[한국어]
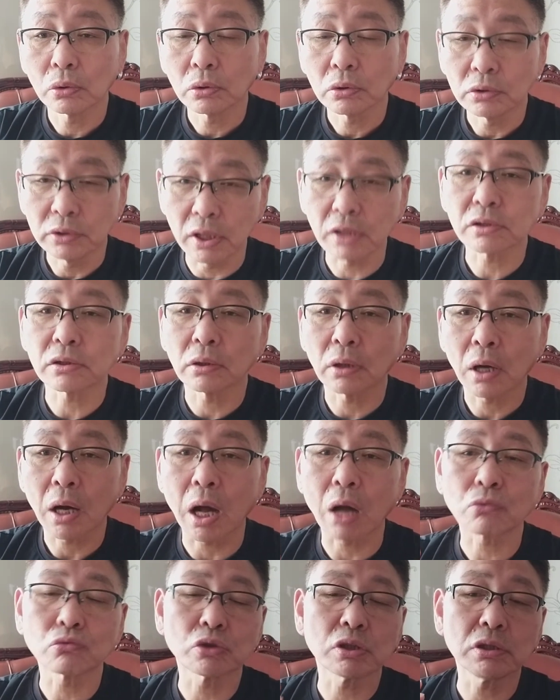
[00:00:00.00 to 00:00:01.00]
그래서
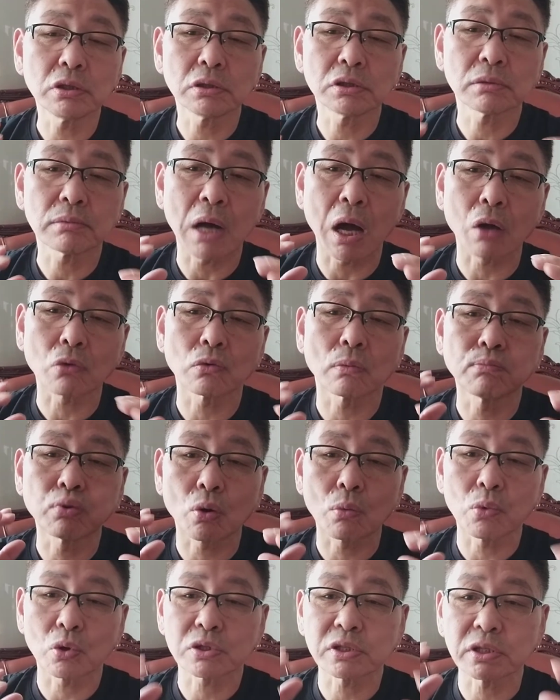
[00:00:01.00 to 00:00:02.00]
한국인 지금 한국
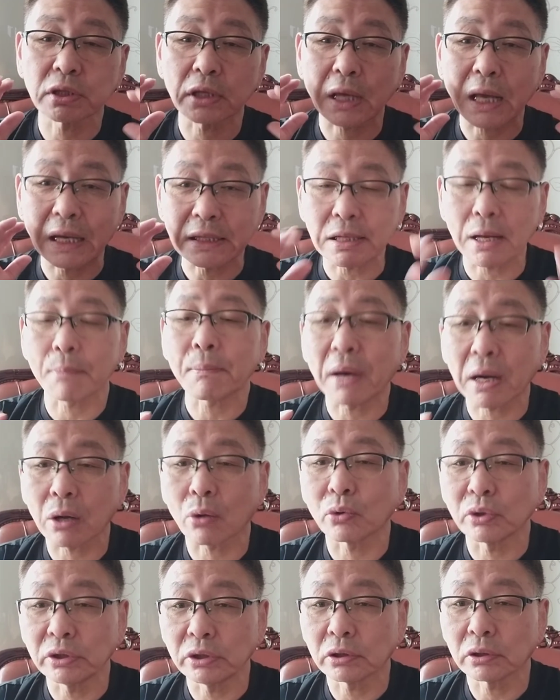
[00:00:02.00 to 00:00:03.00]
프로복싱이 가장
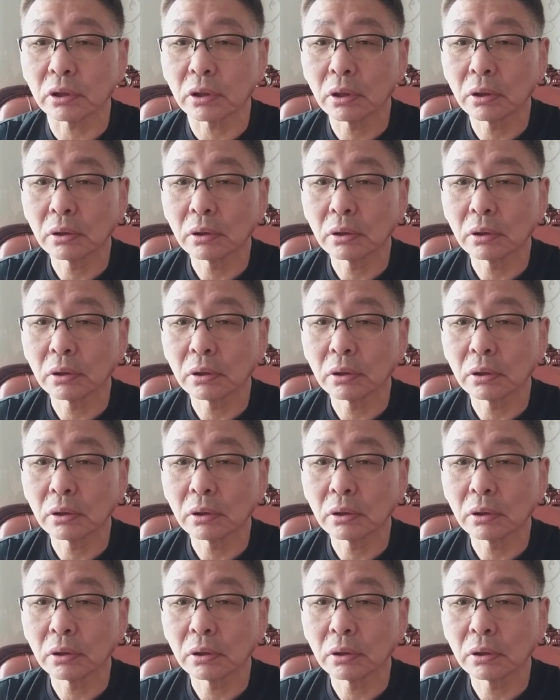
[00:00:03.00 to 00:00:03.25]
바라고 있는